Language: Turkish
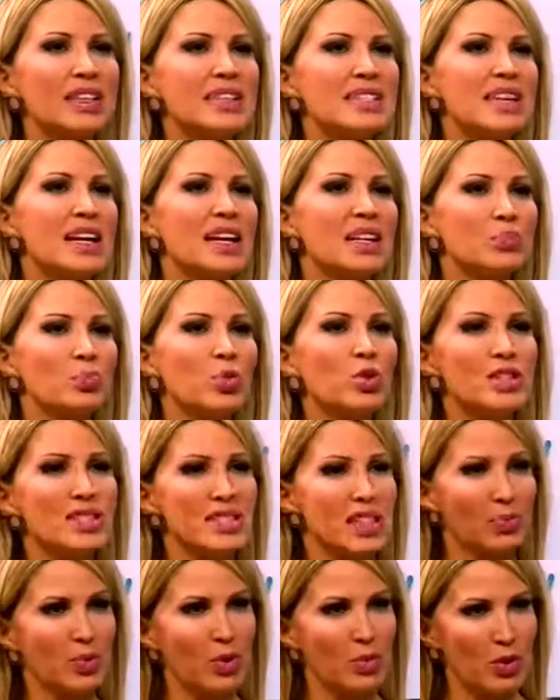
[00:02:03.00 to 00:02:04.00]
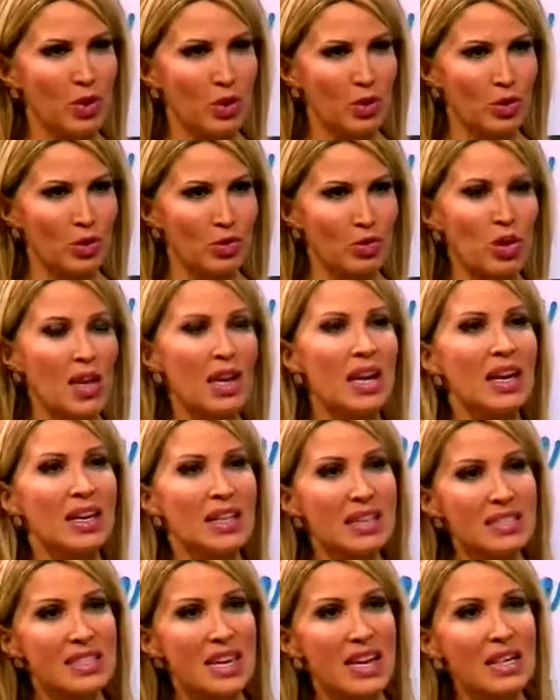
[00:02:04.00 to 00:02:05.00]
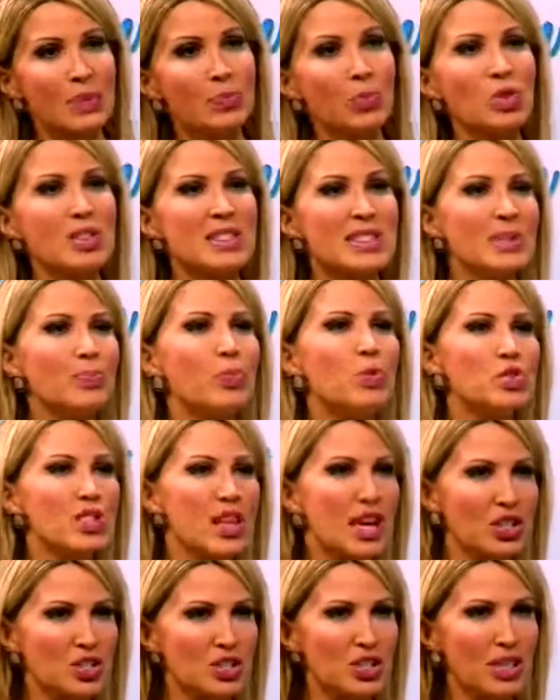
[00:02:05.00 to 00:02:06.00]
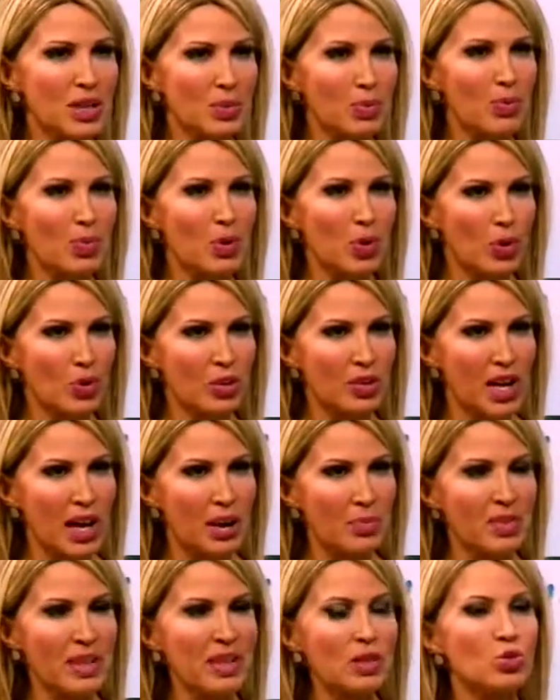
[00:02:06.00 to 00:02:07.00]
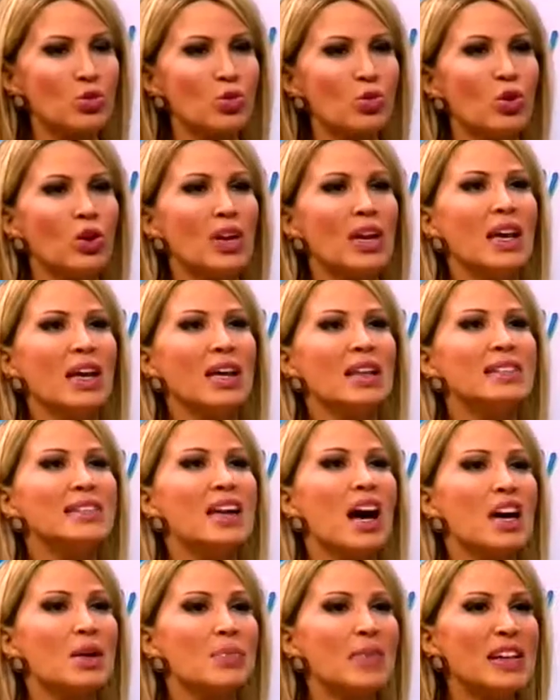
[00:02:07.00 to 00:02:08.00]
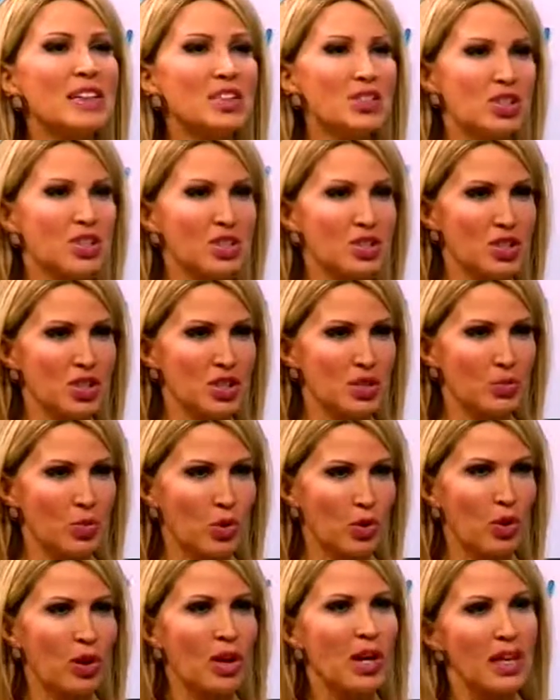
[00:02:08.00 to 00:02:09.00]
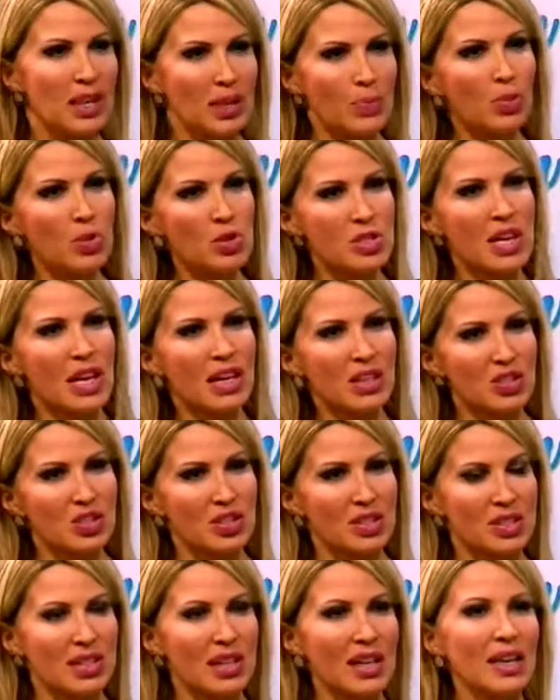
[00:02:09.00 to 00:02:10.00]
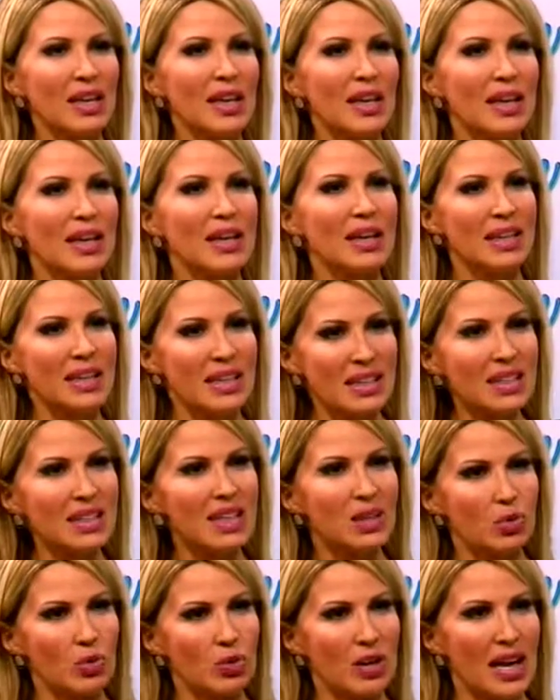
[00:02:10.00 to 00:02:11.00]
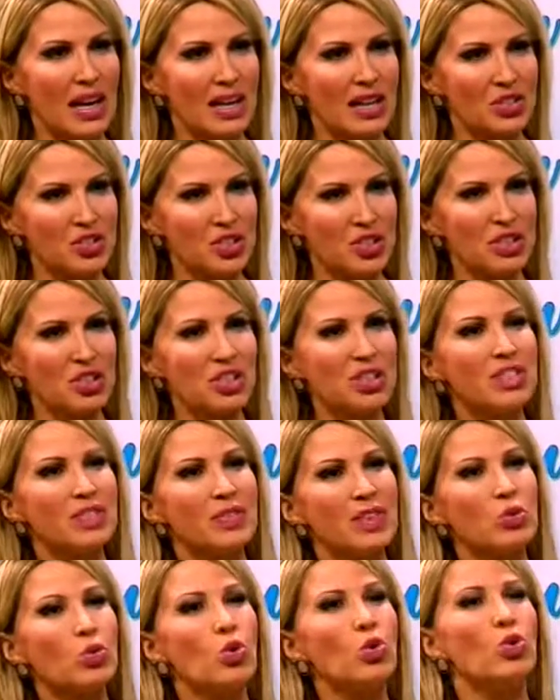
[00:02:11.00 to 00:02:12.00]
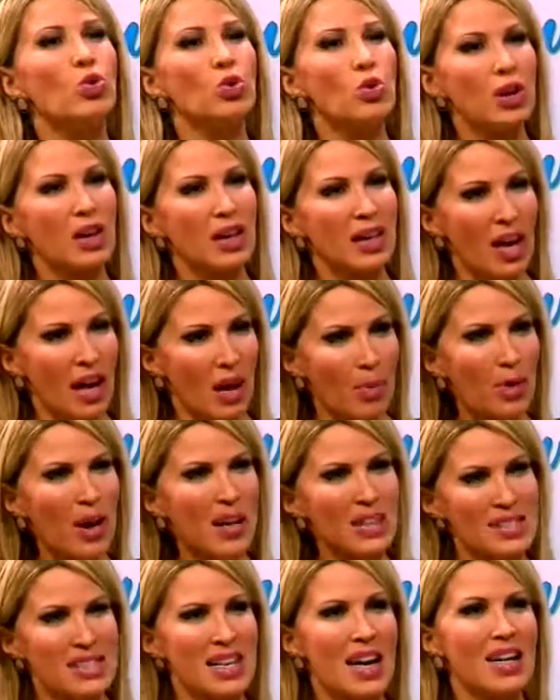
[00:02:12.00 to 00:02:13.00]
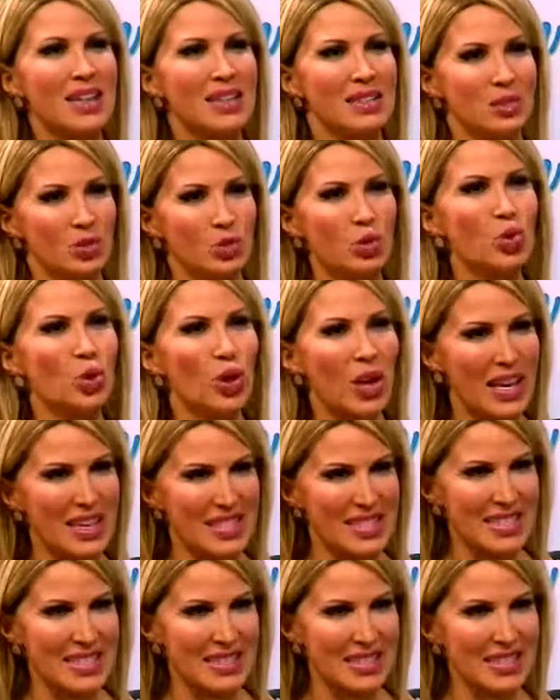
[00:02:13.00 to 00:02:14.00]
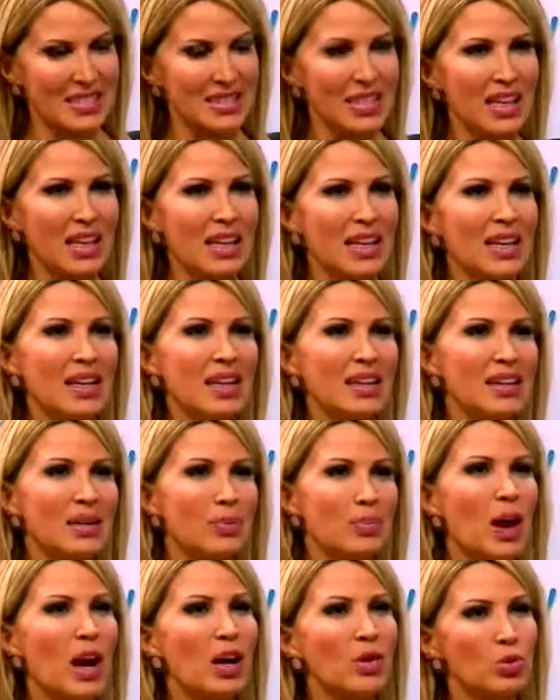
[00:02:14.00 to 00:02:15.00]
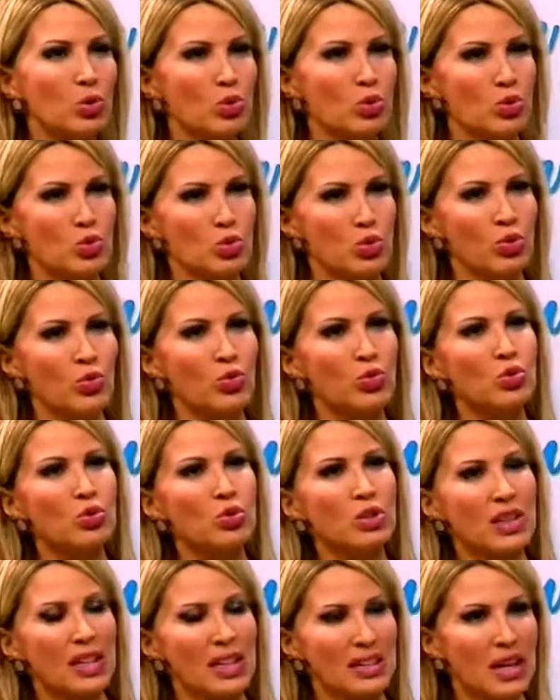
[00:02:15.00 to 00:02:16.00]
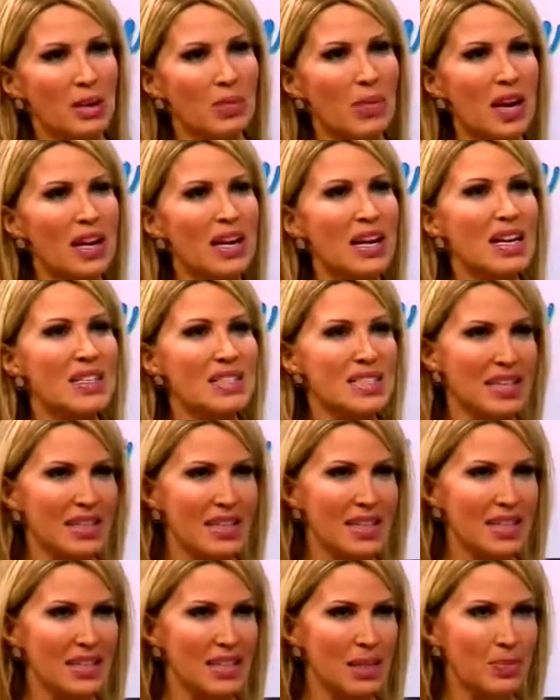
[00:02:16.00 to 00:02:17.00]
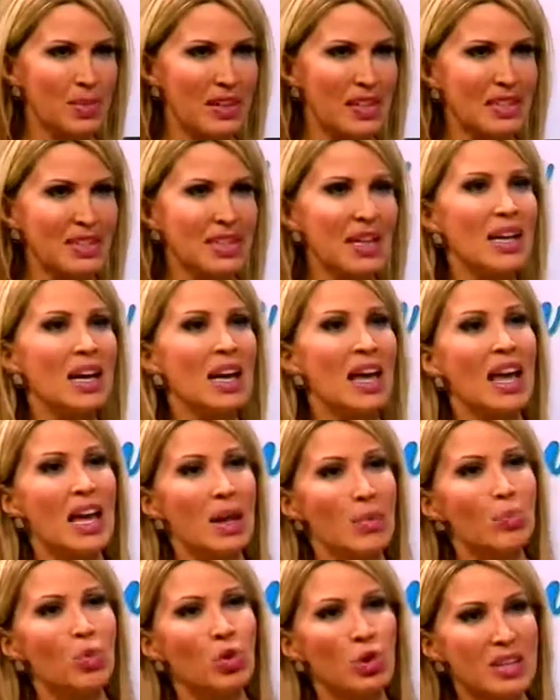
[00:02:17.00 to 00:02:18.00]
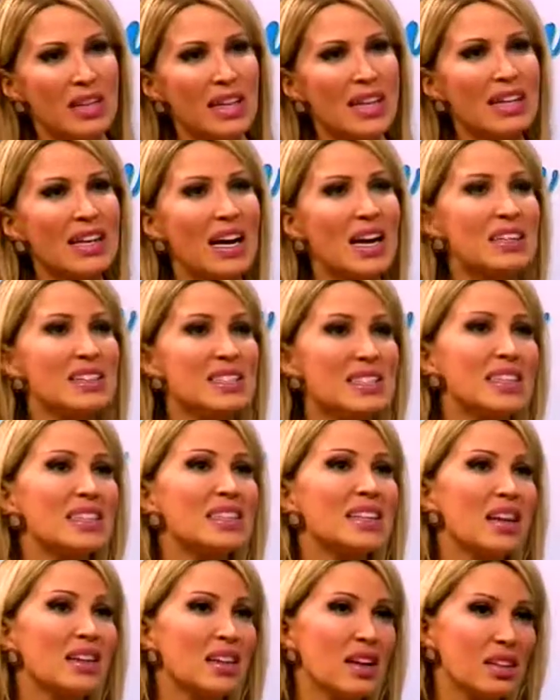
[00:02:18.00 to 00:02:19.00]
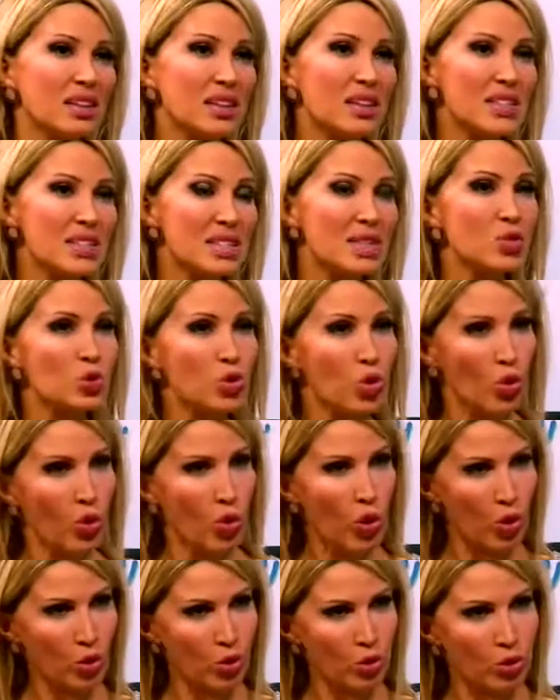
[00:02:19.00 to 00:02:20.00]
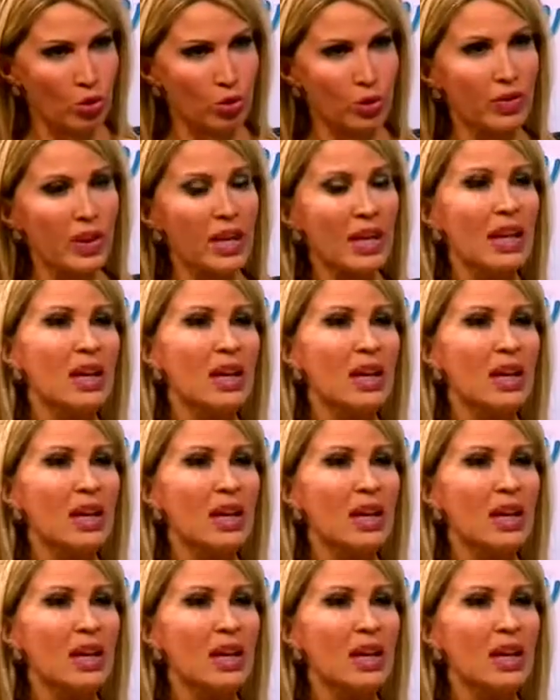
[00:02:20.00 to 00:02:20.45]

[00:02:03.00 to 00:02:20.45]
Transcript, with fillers: lazer lipoliz yapabiliyoruz. Lazer lipoliz liposakşın gibi bir yöntem değil çünkü darbeli çalışılmıyor. Liposakşın da e, iri kanüllerle çalışılır ve doku hasarlanır, doku ezilir. E, bağ dokusu, vücuttaki damarlar zedelenebilir. Emboli denilen riskinden halk arasında çok korkulur ve